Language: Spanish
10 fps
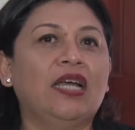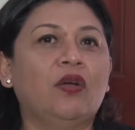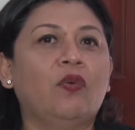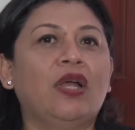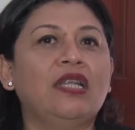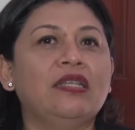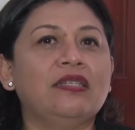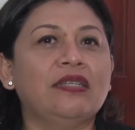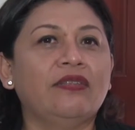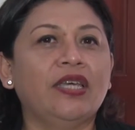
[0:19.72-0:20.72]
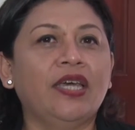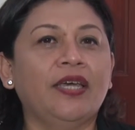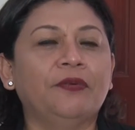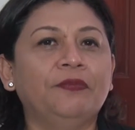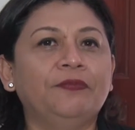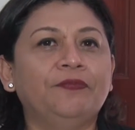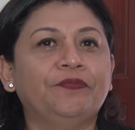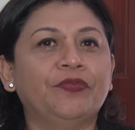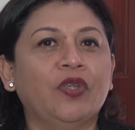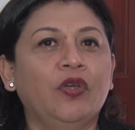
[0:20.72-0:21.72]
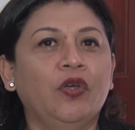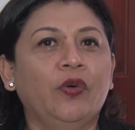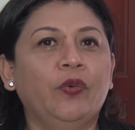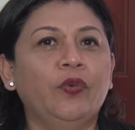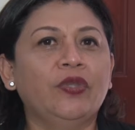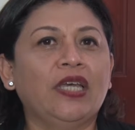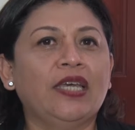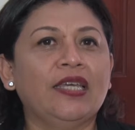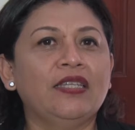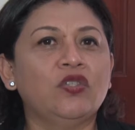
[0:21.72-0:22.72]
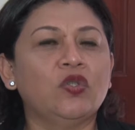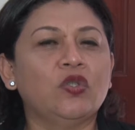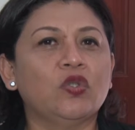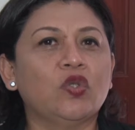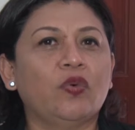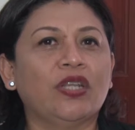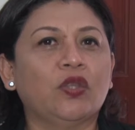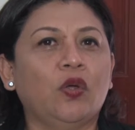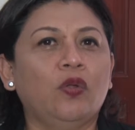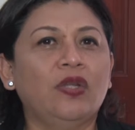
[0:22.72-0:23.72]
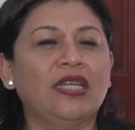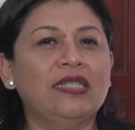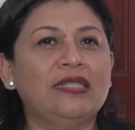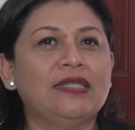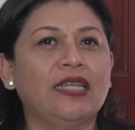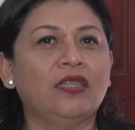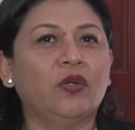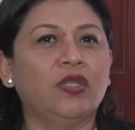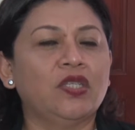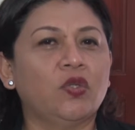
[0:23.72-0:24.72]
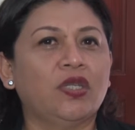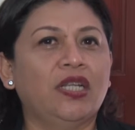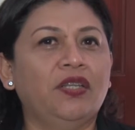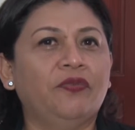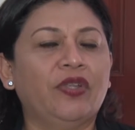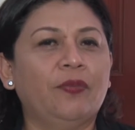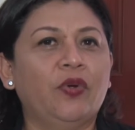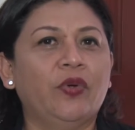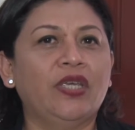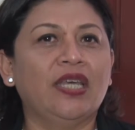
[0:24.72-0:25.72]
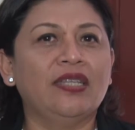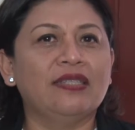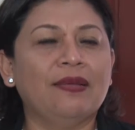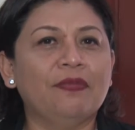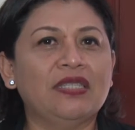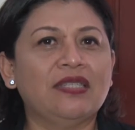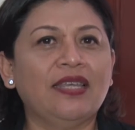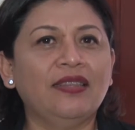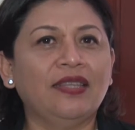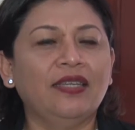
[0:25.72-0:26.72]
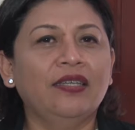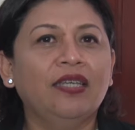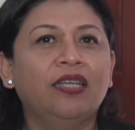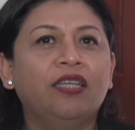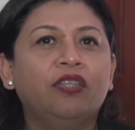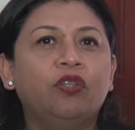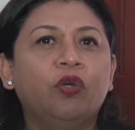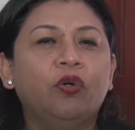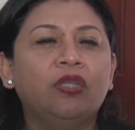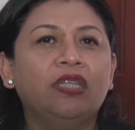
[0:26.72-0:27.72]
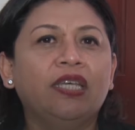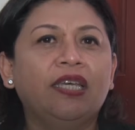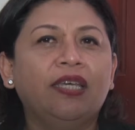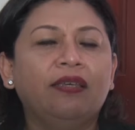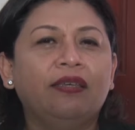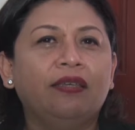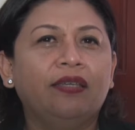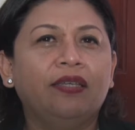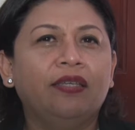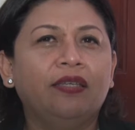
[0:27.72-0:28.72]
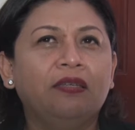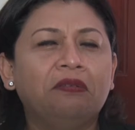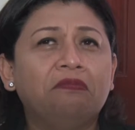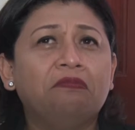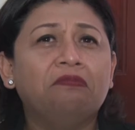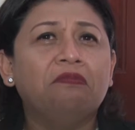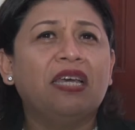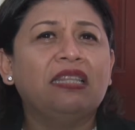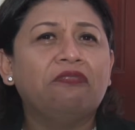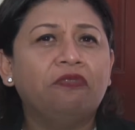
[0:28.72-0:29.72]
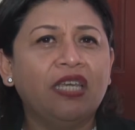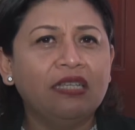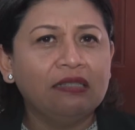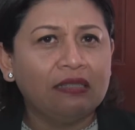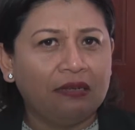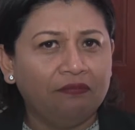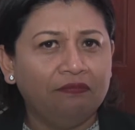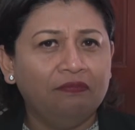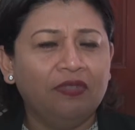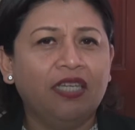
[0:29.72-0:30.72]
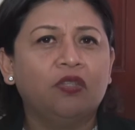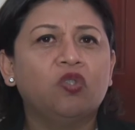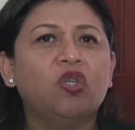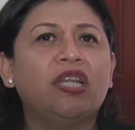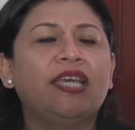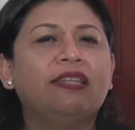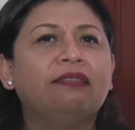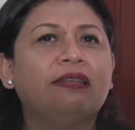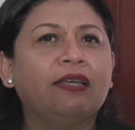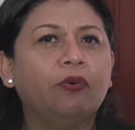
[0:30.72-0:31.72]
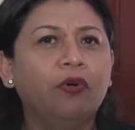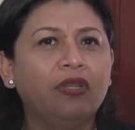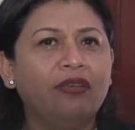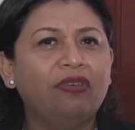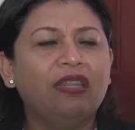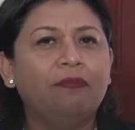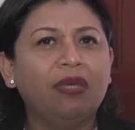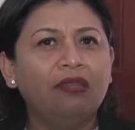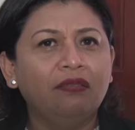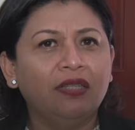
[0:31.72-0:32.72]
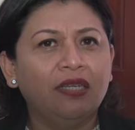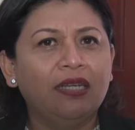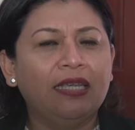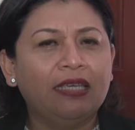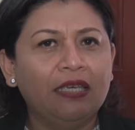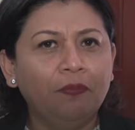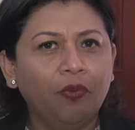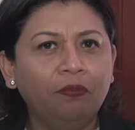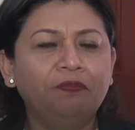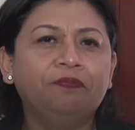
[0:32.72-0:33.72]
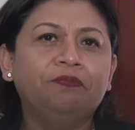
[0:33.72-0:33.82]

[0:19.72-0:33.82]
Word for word: las cuales se dijeron. Una es sobre todo en el Centro Nacional de Oftalmología de San Vicente, donde eh, manifiestan que no se les entregó debidamente el equipo,